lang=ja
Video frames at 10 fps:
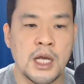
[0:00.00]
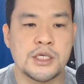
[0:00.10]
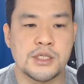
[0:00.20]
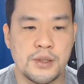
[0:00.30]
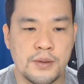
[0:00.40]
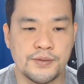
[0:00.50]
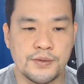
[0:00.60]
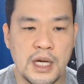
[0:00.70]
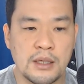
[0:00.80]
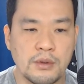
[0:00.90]
その
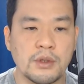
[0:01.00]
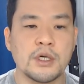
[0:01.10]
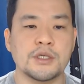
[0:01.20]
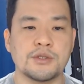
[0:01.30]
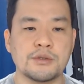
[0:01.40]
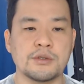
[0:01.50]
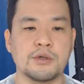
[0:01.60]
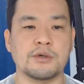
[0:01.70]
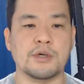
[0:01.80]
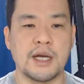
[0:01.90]
不安を宗
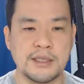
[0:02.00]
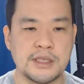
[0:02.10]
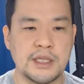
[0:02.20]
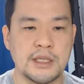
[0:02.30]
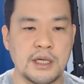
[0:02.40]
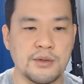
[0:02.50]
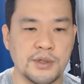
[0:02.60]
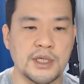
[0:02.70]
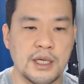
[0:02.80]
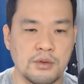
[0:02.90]
教の完全な拒
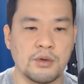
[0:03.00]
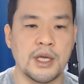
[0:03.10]
否へと